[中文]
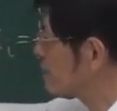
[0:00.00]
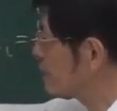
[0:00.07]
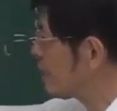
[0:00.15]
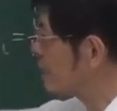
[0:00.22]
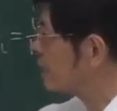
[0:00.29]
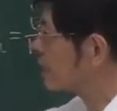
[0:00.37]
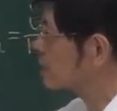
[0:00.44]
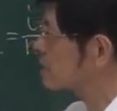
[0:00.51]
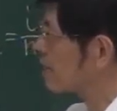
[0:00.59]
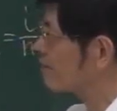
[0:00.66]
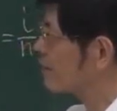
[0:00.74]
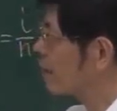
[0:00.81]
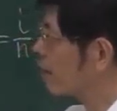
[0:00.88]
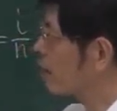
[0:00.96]
分一，一个三
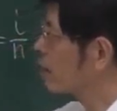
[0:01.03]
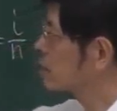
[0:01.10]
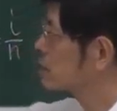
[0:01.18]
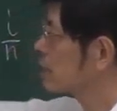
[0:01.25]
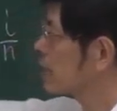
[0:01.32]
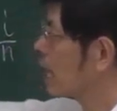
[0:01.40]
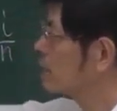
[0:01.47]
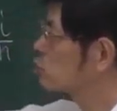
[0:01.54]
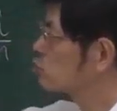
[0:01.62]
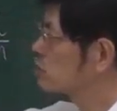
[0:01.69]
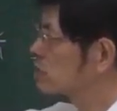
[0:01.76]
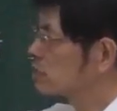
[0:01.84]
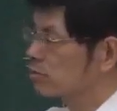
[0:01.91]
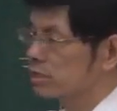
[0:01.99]
分二，它的函数
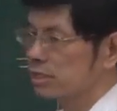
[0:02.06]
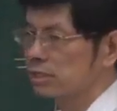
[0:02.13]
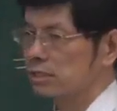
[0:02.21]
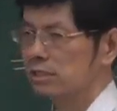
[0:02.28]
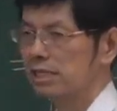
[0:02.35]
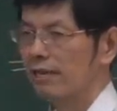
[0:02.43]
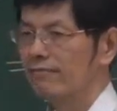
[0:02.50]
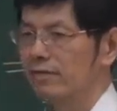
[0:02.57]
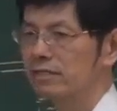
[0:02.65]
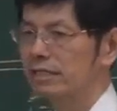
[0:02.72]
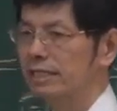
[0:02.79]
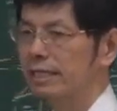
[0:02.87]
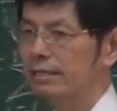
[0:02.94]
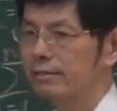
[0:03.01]
值都是三分
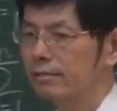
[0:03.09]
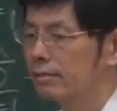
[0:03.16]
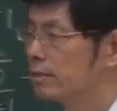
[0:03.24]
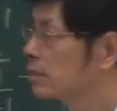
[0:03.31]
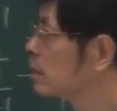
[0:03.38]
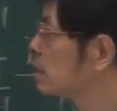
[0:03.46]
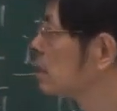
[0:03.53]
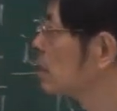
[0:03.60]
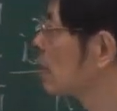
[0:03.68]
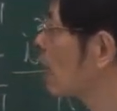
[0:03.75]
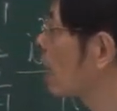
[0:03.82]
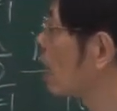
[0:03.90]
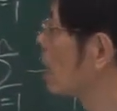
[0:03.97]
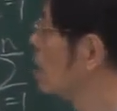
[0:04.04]
之一，
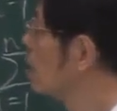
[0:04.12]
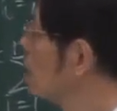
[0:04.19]
啊，